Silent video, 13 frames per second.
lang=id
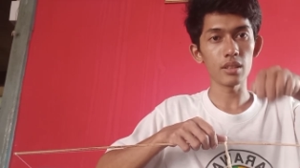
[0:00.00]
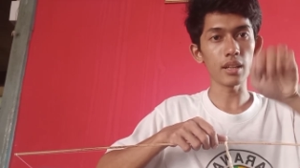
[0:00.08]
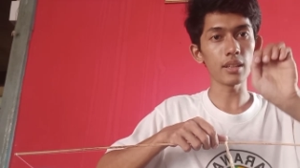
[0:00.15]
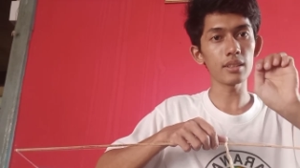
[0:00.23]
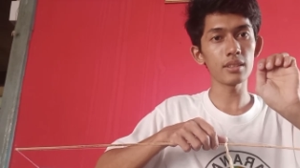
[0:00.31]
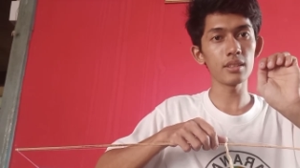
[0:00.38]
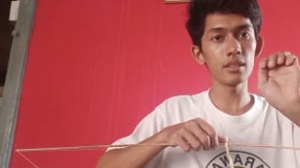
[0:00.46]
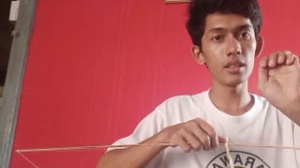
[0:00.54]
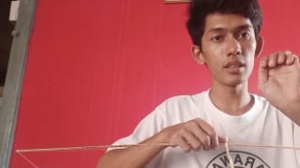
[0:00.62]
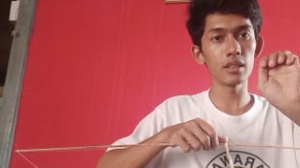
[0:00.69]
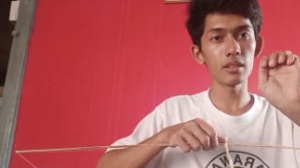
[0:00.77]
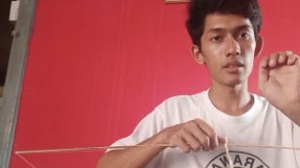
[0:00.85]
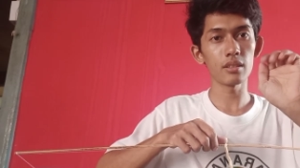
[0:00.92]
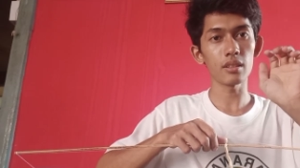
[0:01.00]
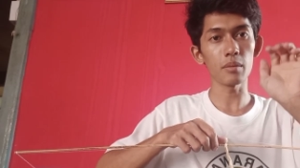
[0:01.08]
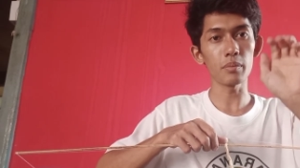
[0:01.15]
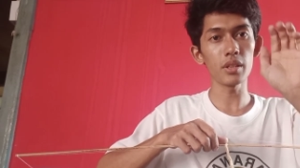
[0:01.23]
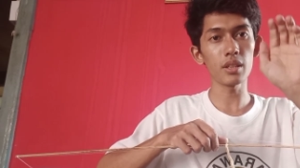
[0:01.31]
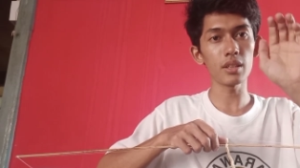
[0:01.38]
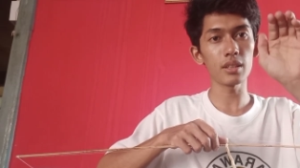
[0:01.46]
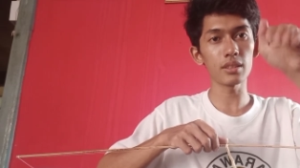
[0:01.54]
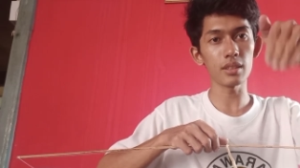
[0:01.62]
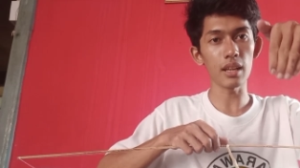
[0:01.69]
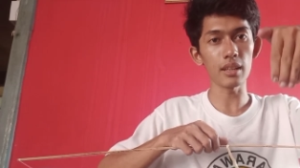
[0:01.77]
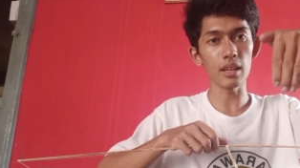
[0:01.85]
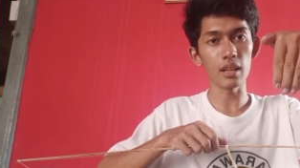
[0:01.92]
jangan ke sini tapi ke
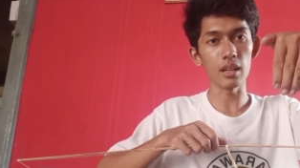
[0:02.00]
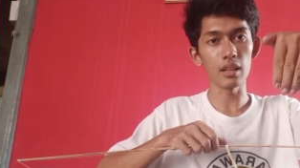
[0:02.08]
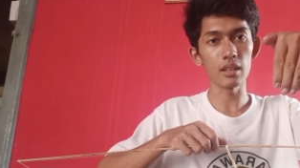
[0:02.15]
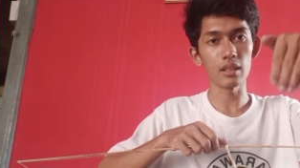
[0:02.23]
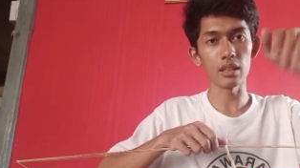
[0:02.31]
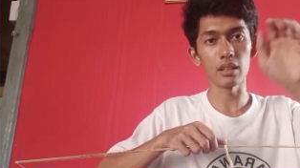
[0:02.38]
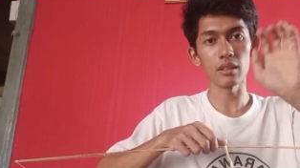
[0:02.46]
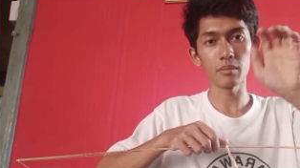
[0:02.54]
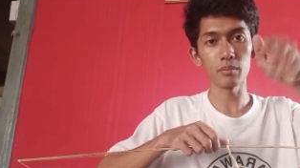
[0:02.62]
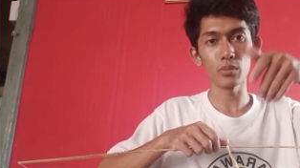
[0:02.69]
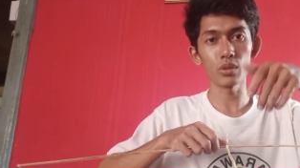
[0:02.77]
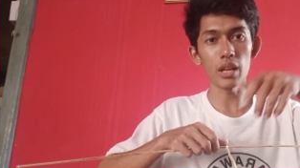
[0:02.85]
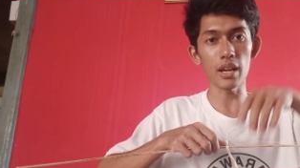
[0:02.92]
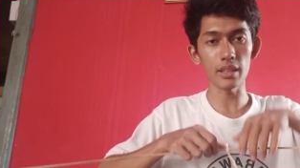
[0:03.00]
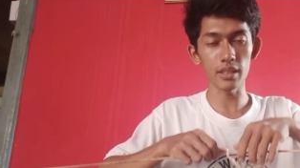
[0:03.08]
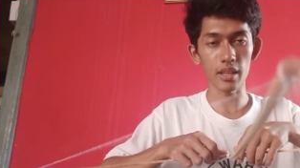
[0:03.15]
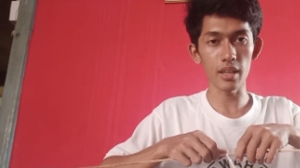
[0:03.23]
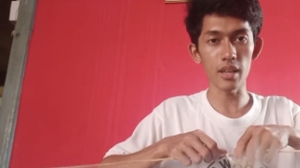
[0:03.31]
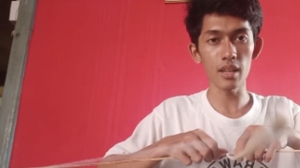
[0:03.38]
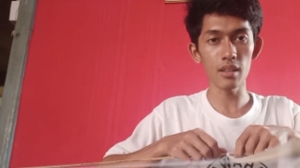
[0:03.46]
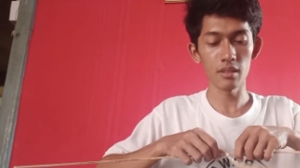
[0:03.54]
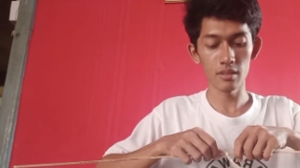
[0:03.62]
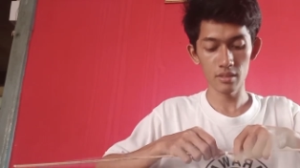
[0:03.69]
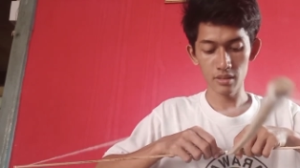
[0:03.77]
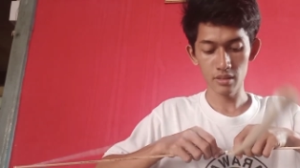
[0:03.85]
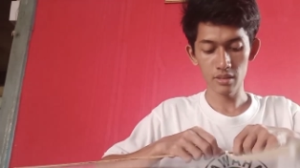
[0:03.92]
sana putarannya ya
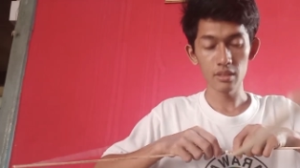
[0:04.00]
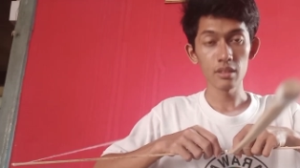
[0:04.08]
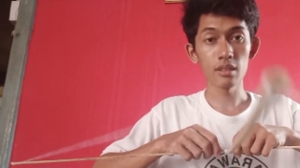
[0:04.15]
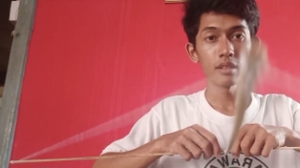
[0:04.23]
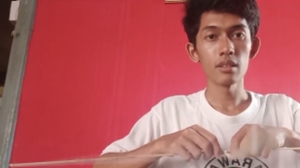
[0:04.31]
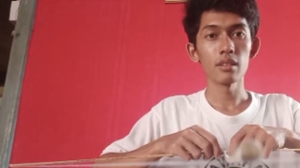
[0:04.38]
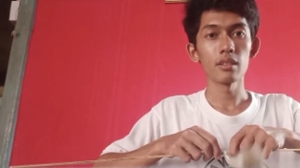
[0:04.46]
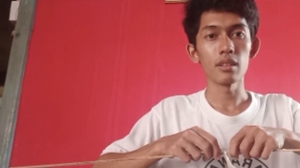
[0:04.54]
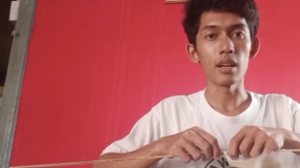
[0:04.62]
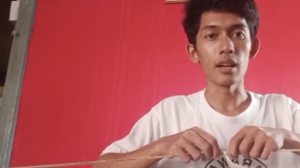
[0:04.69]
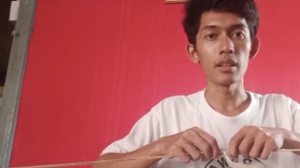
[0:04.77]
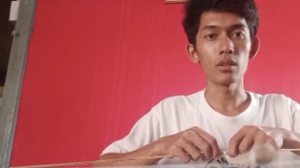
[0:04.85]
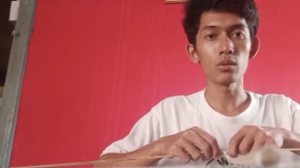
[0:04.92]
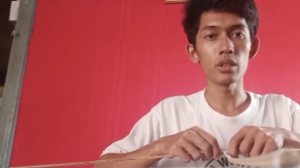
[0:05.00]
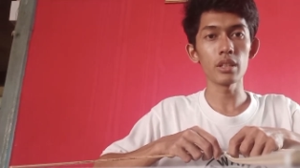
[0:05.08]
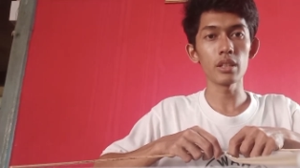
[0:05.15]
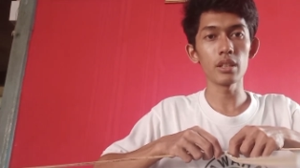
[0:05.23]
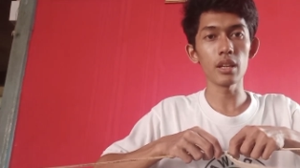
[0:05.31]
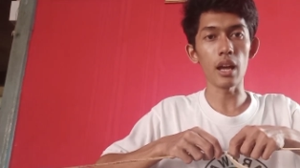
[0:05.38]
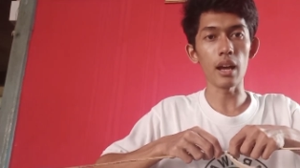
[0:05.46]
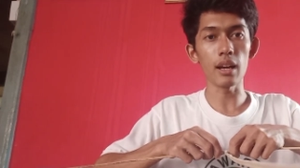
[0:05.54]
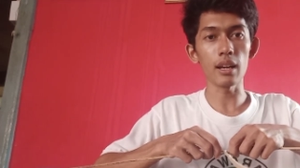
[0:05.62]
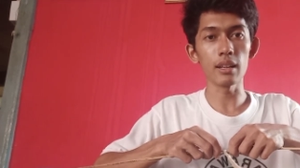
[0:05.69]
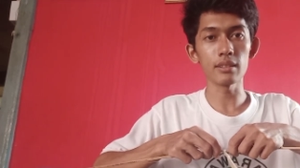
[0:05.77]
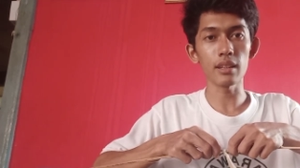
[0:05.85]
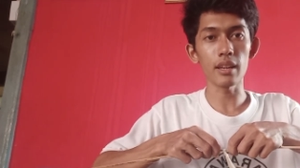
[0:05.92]
nah ikuti
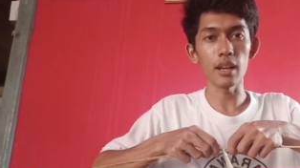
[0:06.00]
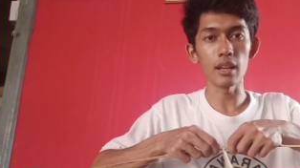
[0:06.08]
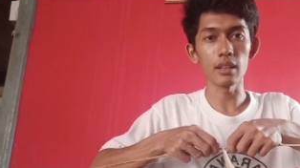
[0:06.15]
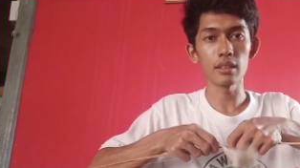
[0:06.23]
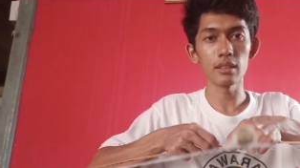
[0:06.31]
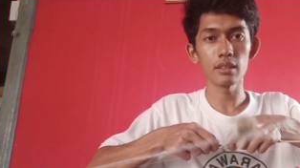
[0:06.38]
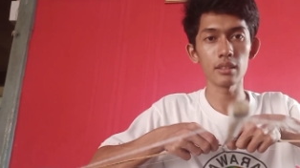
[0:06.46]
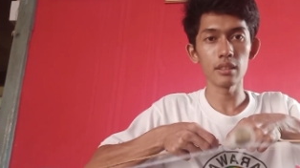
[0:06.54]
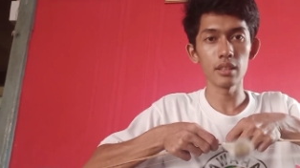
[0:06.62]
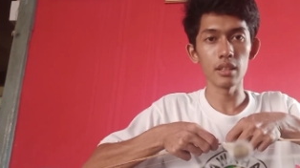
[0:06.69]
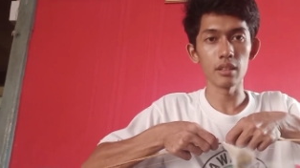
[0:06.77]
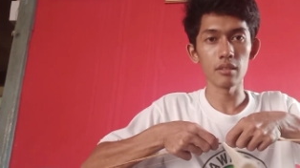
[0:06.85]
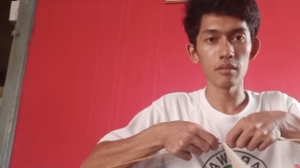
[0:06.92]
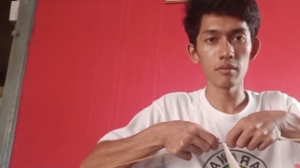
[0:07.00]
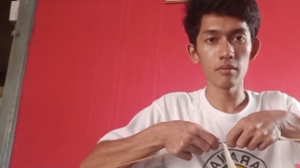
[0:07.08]
arahan saya nih